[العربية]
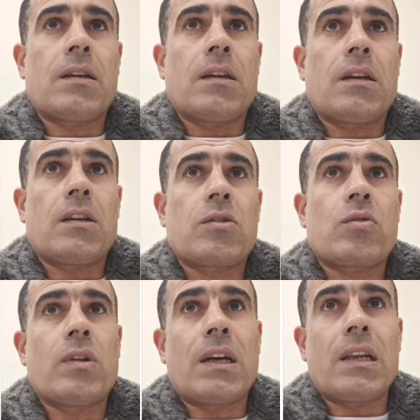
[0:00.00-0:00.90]
آه،
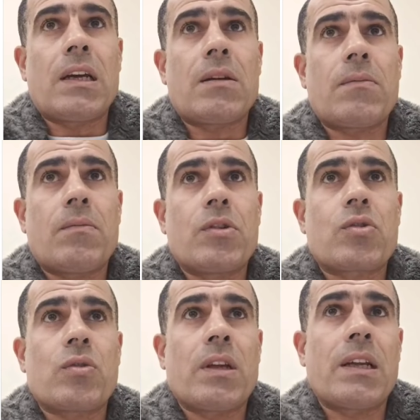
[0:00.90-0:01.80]
سلاله من
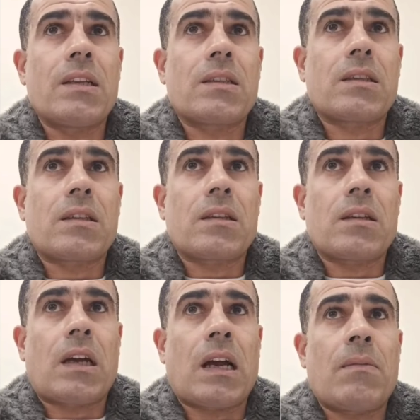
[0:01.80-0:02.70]
سلاله
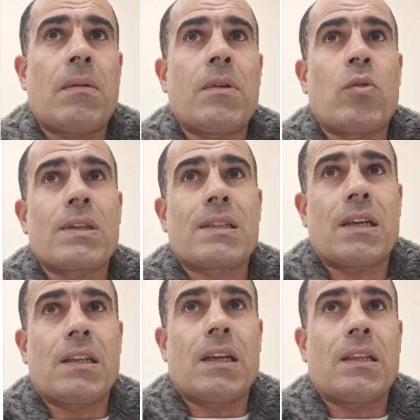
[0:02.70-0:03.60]
حمام
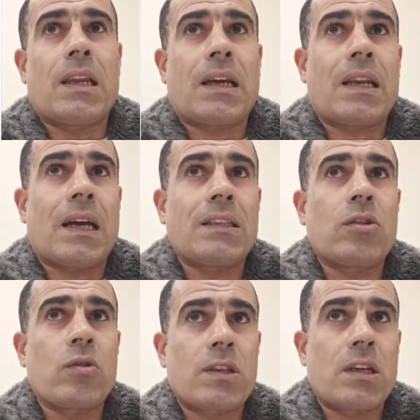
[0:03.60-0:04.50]
الوزان لان انا كان
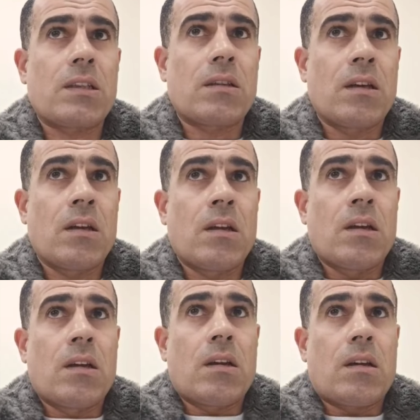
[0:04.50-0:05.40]
عندي جوزين
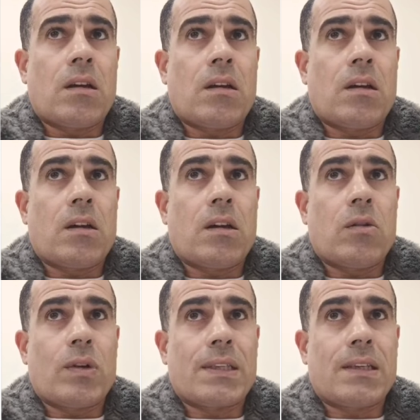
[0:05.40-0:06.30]

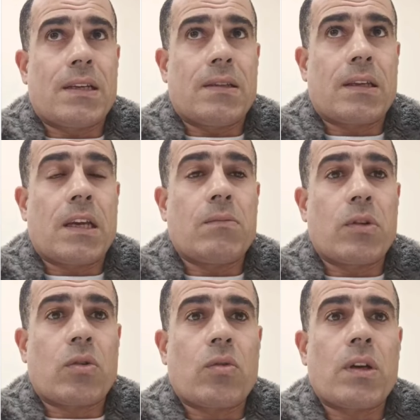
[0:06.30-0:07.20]
آه، وزان جايين
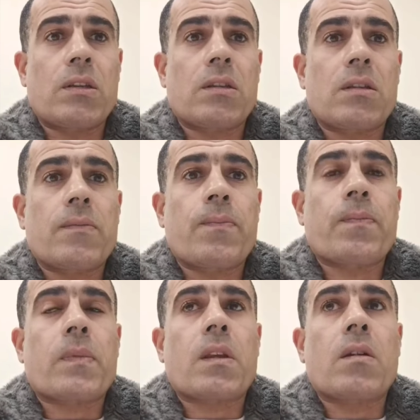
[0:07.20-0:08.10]
من الكويت
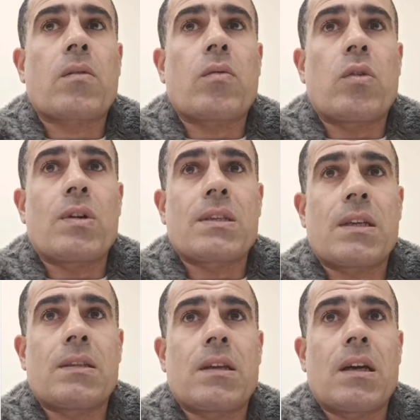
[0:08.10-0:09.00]

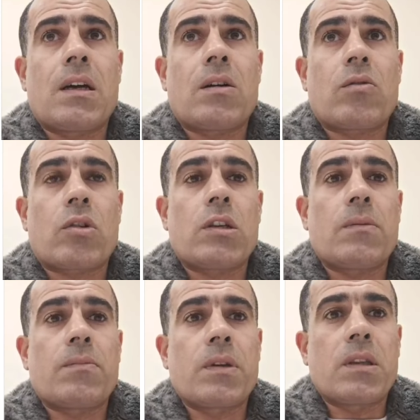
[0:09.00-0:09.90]
والوزان ده
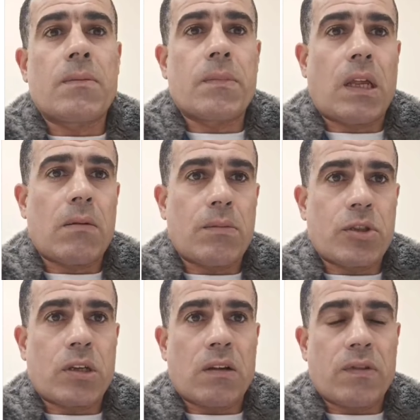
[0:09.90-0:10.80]
قريب جدا من حمام
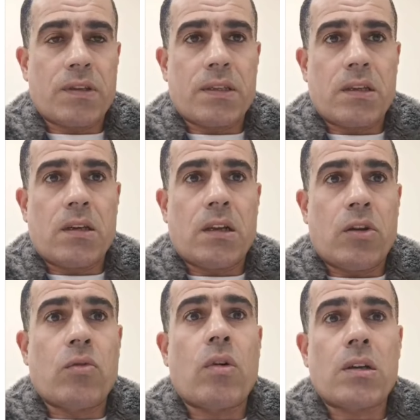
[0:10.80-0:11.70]
الشركه الفرنسيه
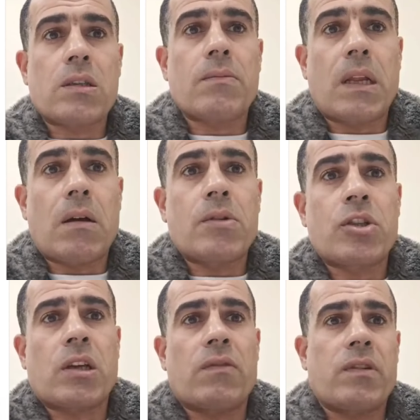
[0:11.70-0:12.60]
لان هو اصلا من حمام
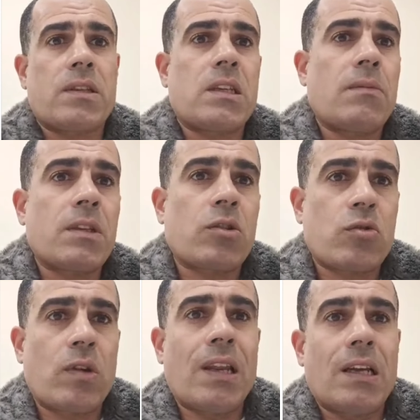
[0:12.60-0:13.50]
الشركه الفرنسيه بس
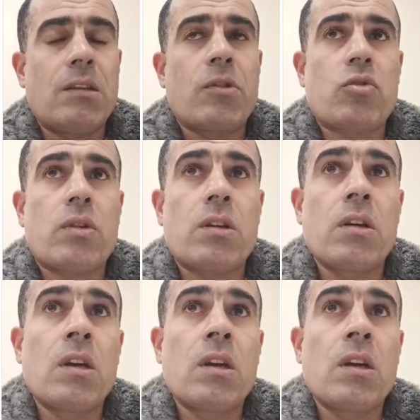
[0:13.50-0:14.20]
سلاله قديمه شويه